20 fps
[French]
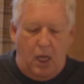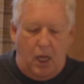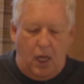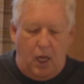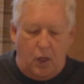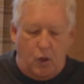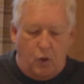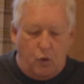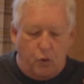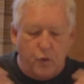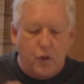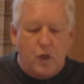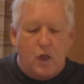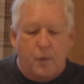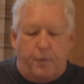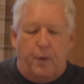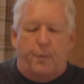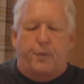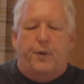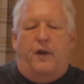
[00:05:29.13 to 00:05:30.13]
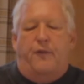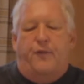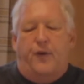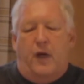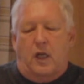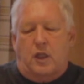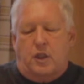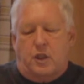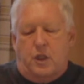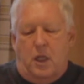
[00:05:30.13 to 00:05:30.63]
Euh, lui ne peut pas le
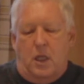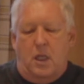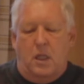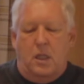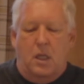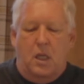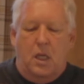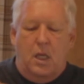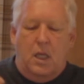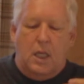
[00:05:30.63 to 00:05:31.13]
faire seul.